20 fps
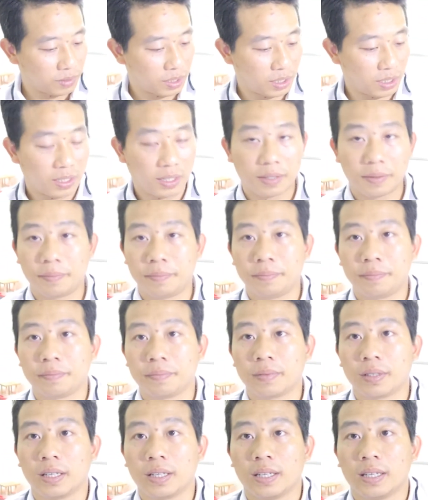Rồi.
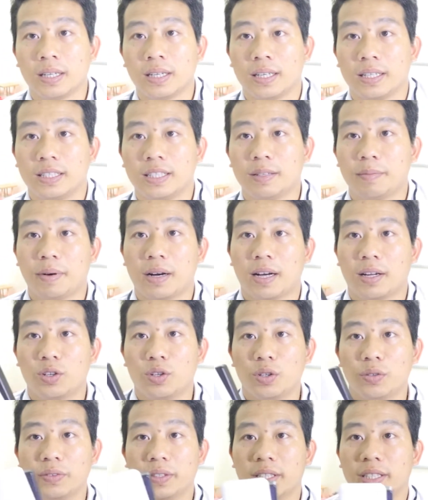nhưng mà
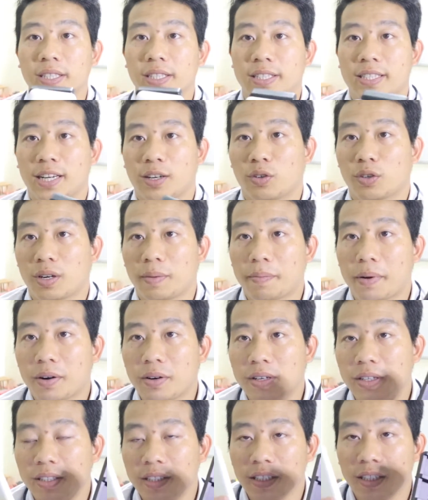đối với sạc của
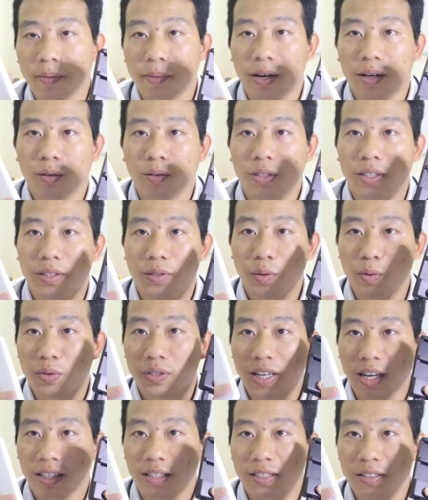Power thì các bạn có thể
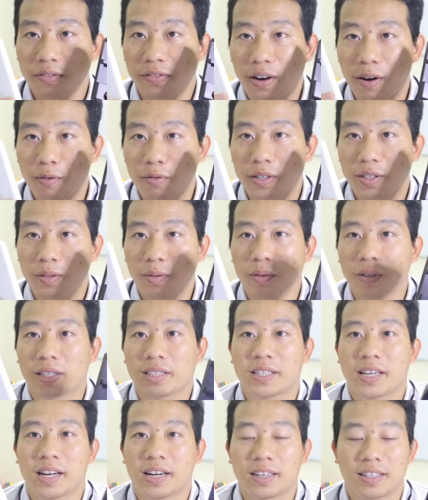dùng sạc dự phòng để chúng
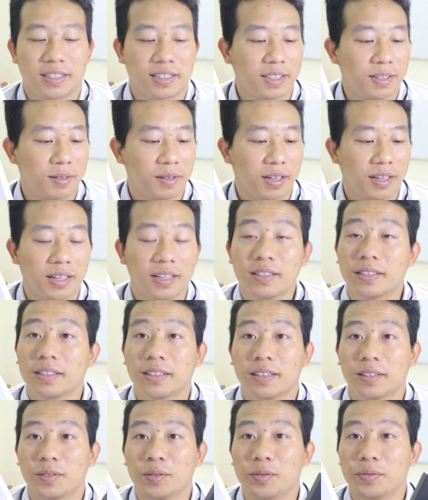ta sạc điều này hết
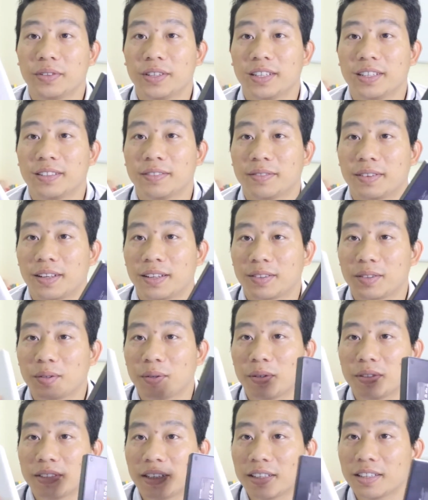sức là thú vị và
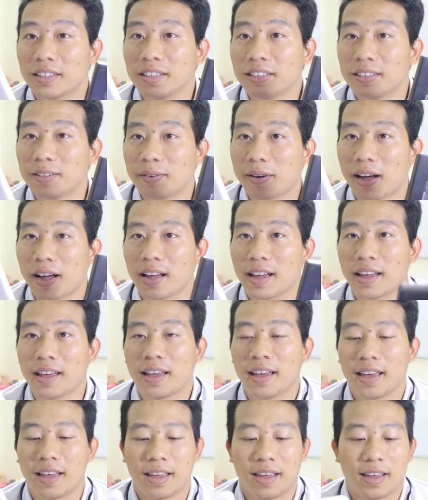tôi rất thích điều này
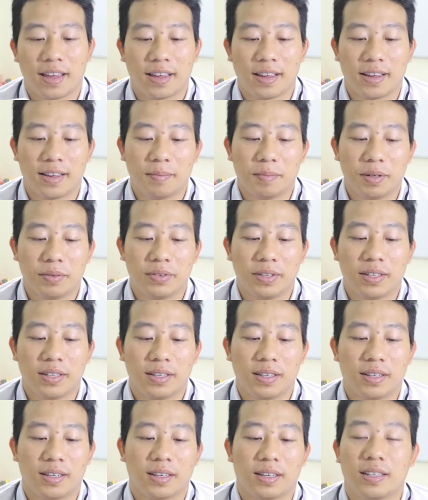bởi
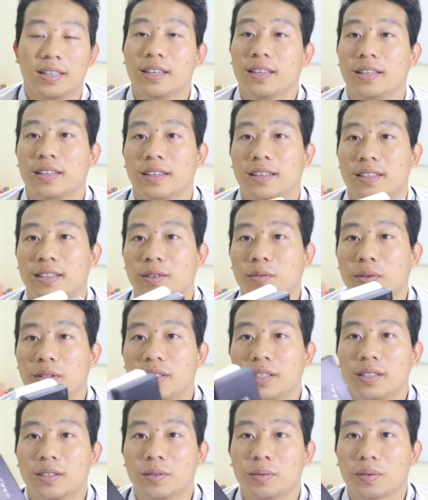vì là khi trong quá
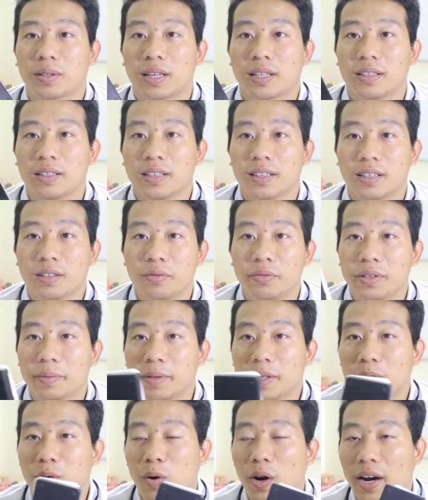trình chúng ta thực hiện công
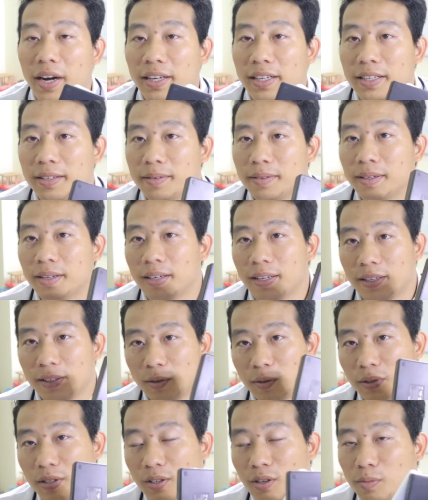việc bên ngoài thì
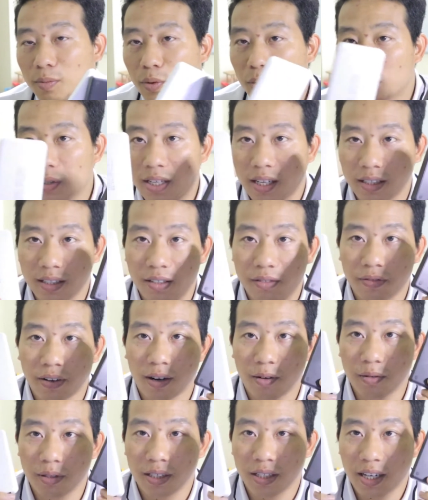chúng ta có một cục sạc dự
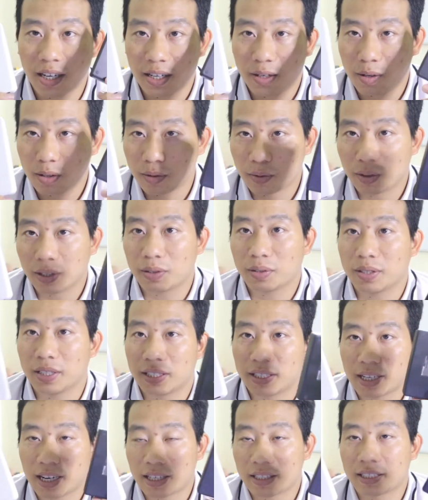phòng như này hoặc chúng ta có
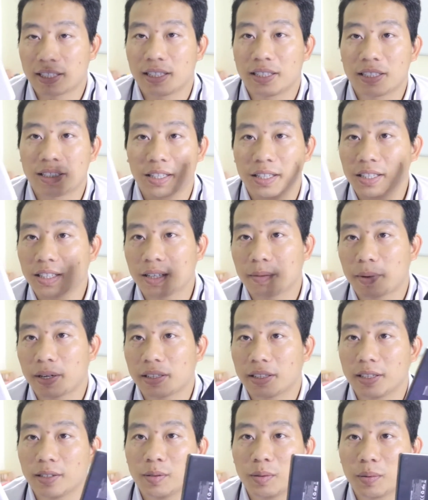thể sạc trên chính cái
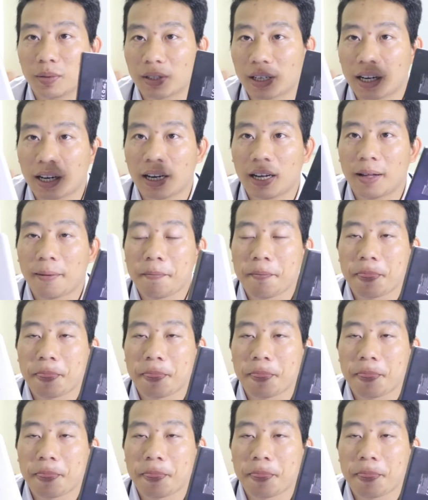máy tính của chúng ta